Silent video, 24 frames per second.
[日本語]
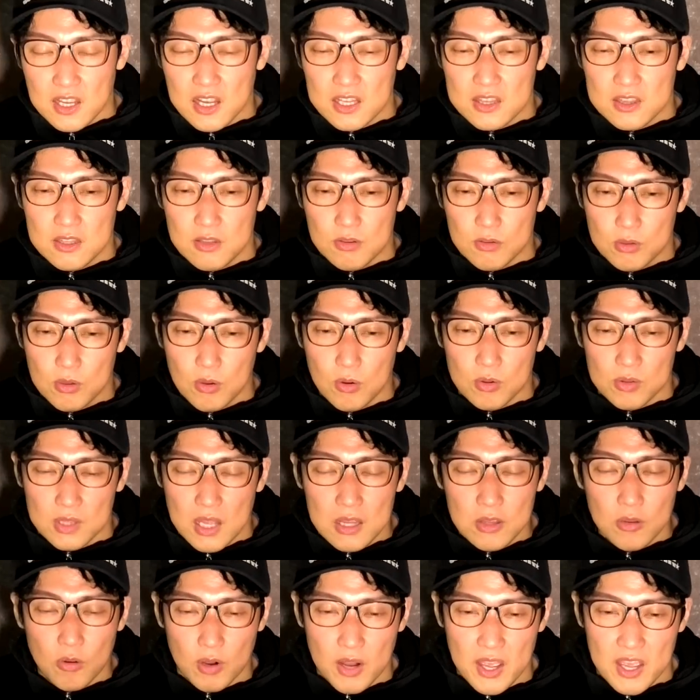かっていうと、な
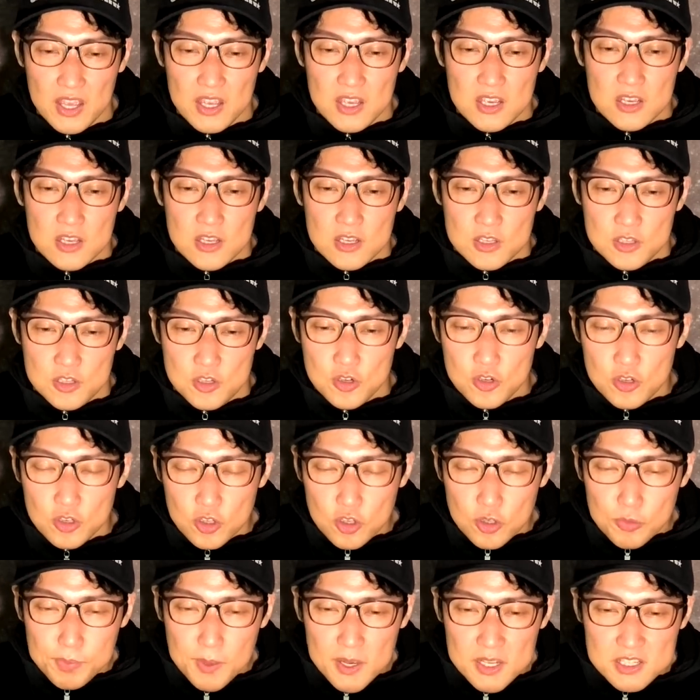んとこれ、
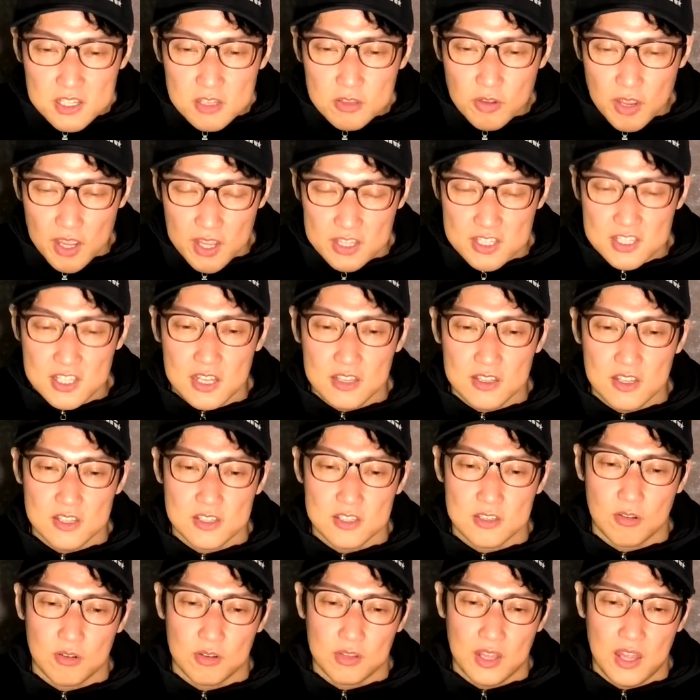19%減ってたんで
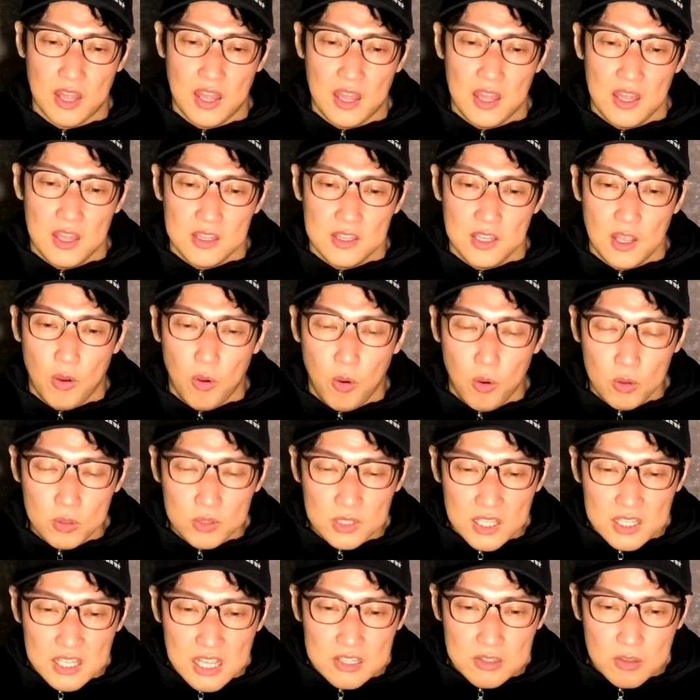すよね。で、
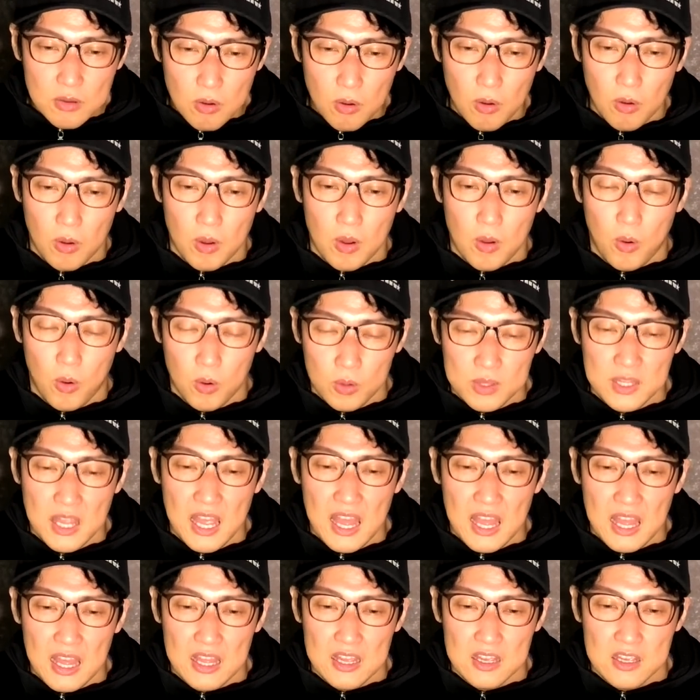ホンダだと、
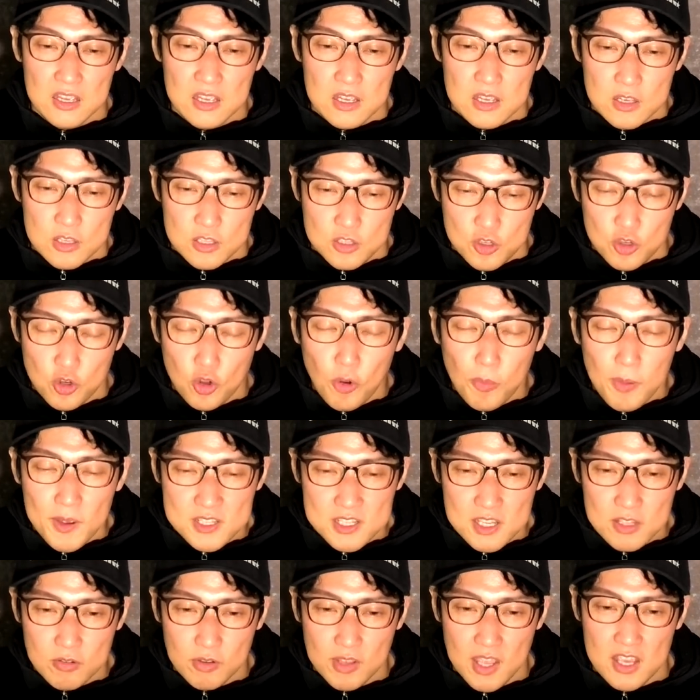ホンダ、
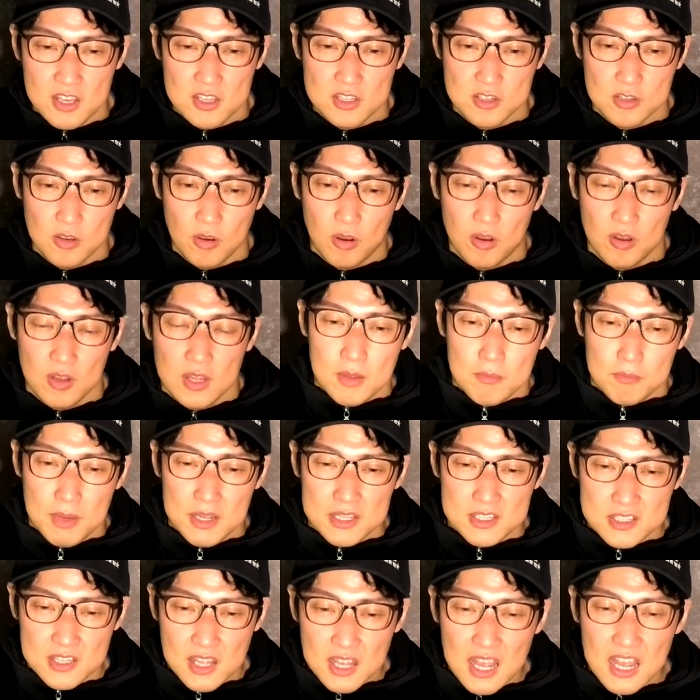15%減少。
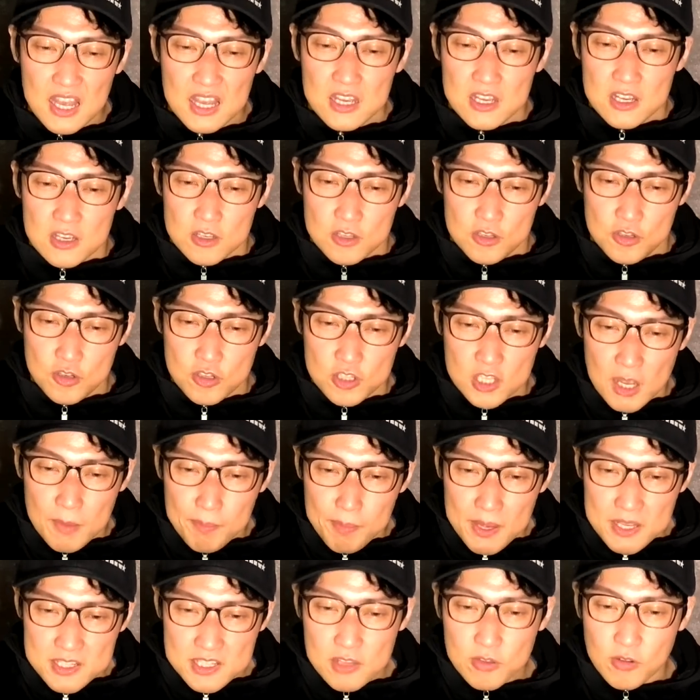マツダが
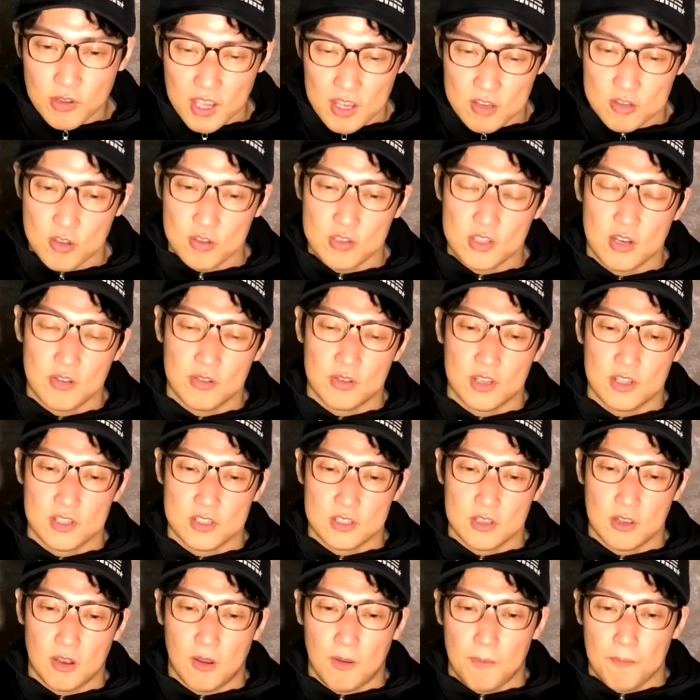13%減少してるんで
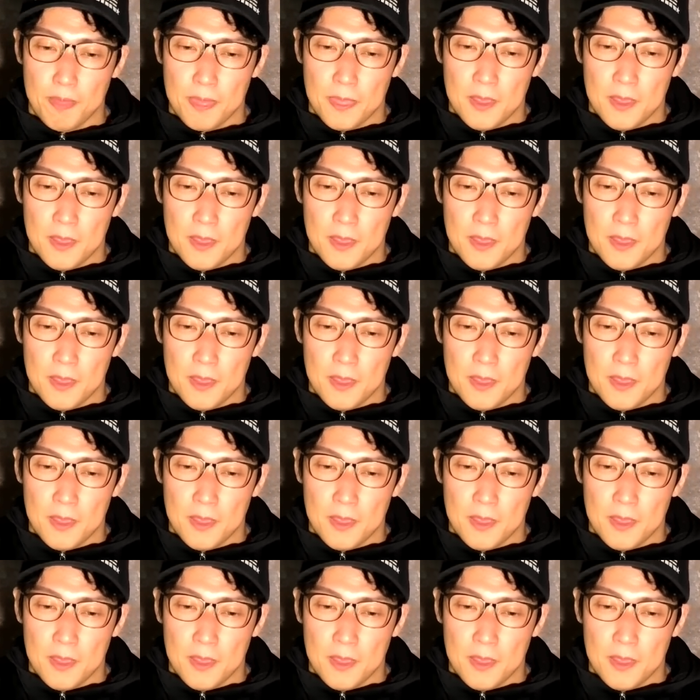すよ。